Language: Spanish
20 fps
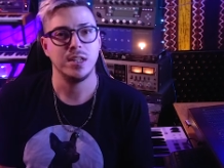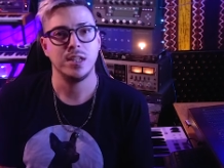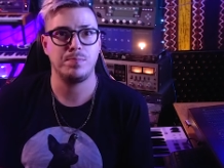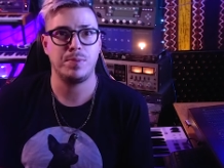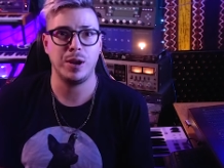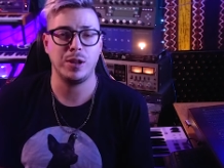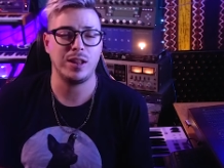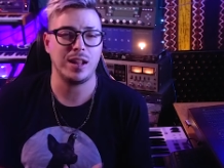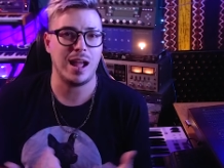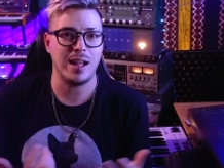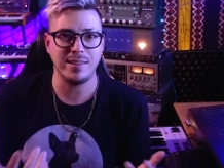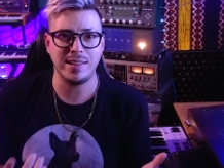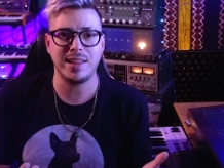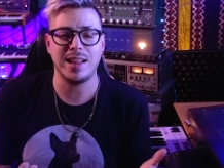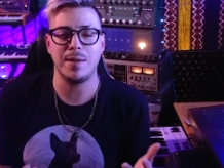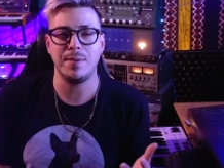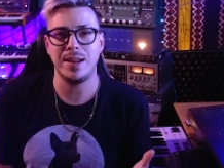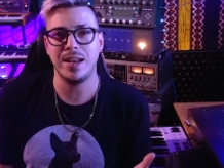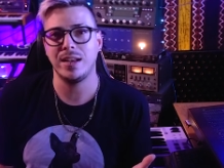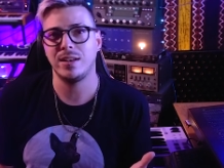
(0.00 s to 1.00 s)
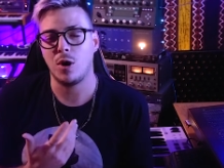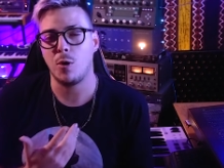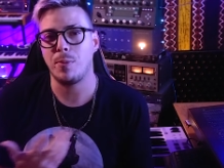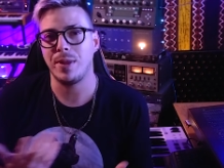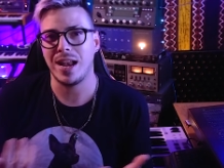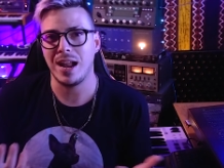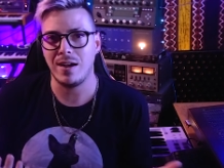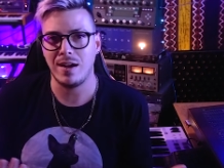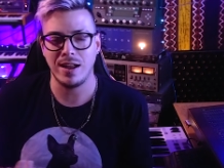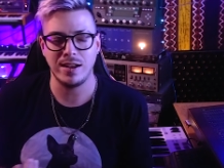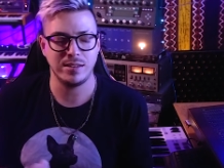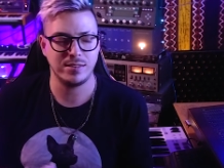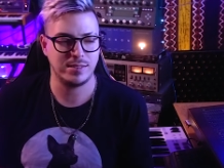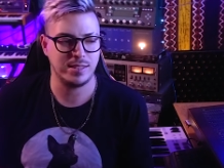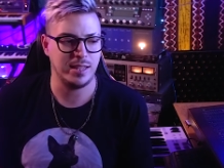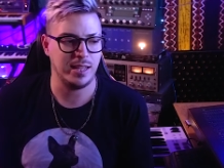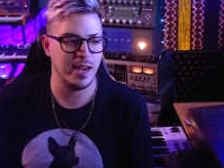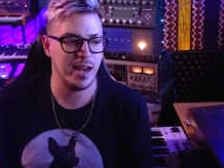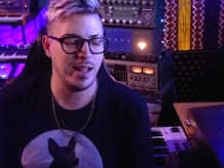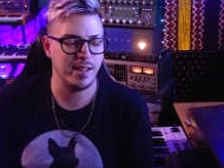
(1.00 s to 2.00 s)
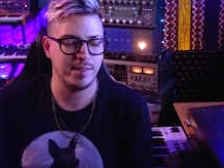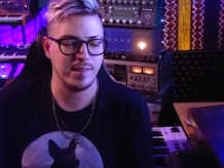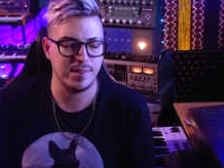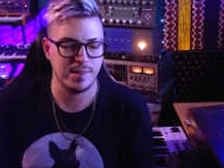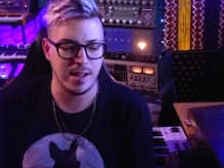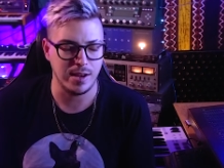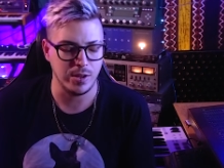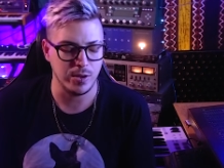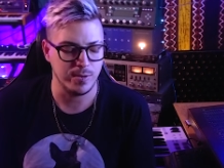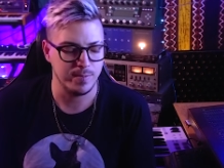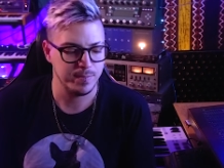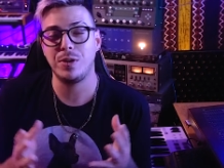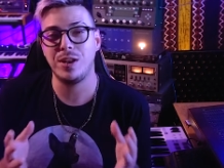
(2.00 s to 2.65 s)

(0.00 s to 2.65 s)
Pero a veces también operaban si era necesario.